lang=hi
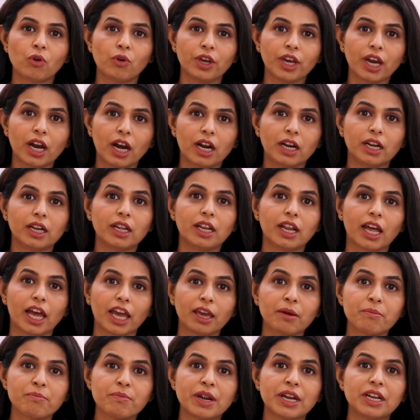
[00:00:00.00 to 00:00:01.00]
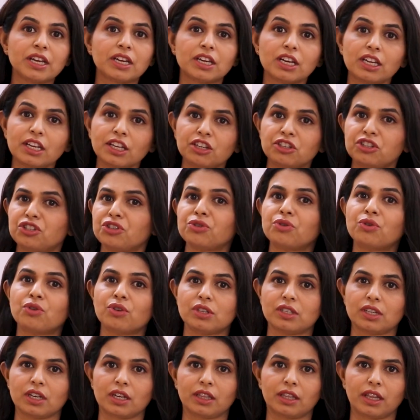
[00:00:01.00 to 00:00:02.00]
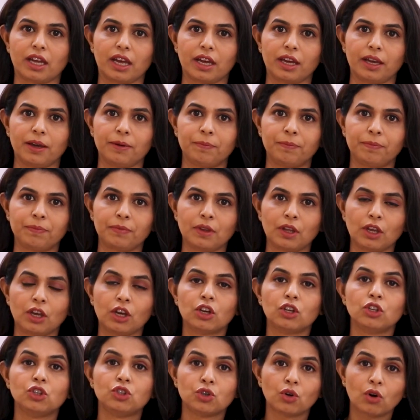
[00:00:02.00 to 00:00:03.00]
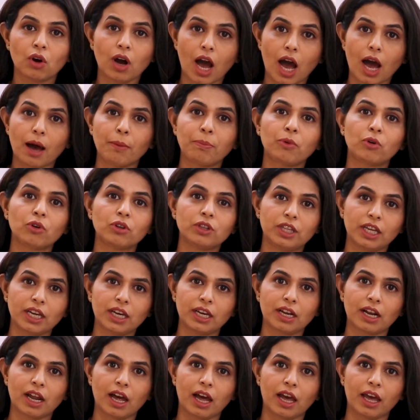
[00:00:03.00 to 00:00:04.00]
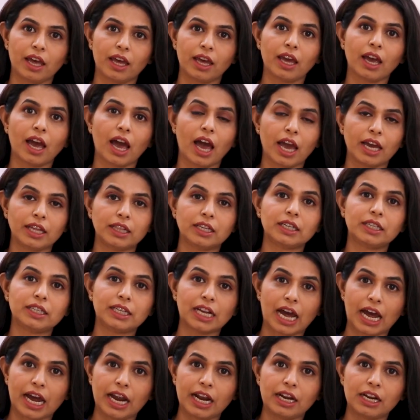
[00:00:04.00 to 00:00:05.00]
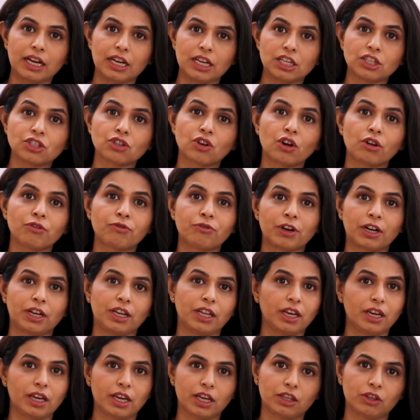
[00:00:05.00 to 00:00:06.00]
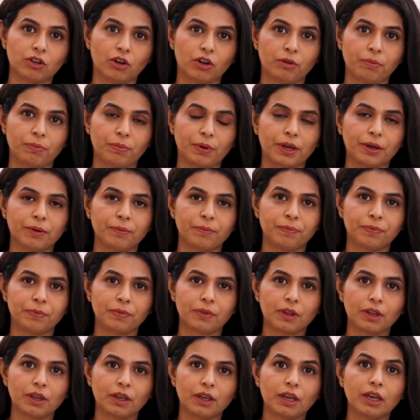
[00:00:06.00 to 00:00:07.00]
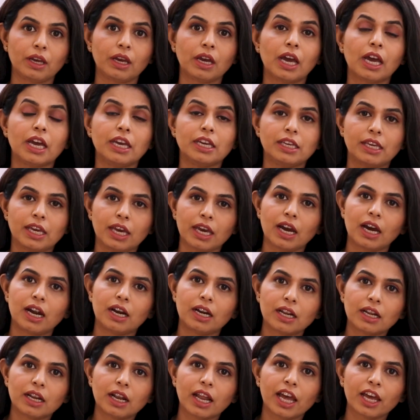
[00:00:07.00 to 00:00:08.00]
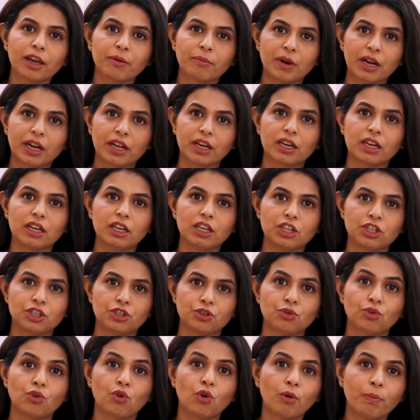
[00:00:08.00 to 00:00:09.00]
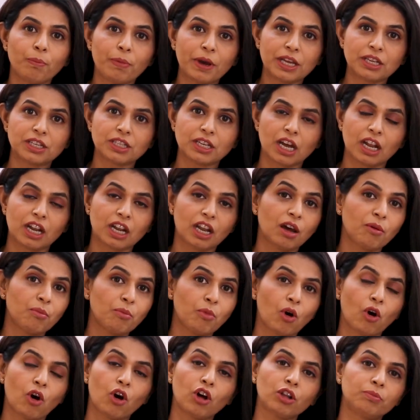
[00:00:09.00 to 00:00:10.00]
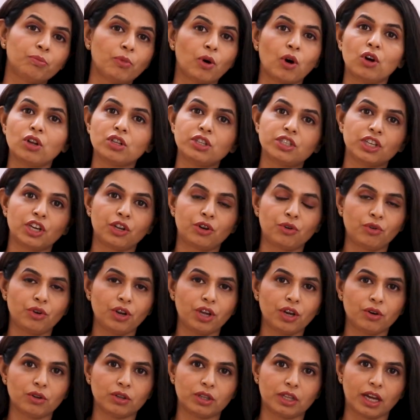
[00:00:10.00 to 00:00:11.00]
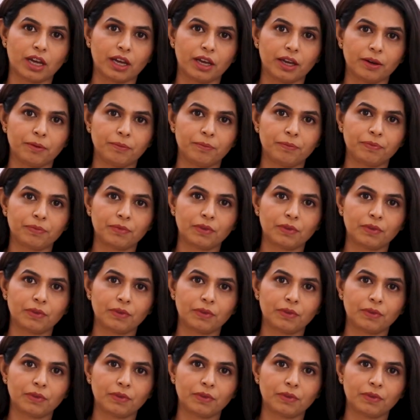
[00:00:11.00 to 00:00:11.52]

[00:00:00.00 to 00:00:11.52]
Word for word: कोई अंडरलाइंग मेडिकल इश्यू हो सकता है जो आपको दिख रहा है आइदर टायर्डनेस और फटीक के तौर पे ये अंडरलाइंग मेडिकल इश्यू को पहचाना बहुत बहुत ज़रूरी होता है